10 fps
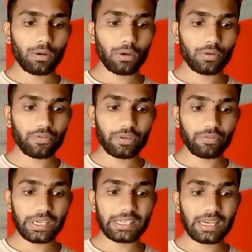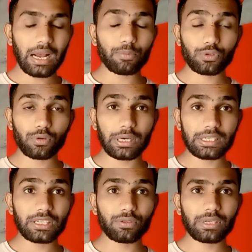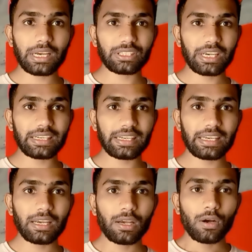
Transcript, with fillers: और फिर वही काम उसको कंटिन्यू किया शहीन ने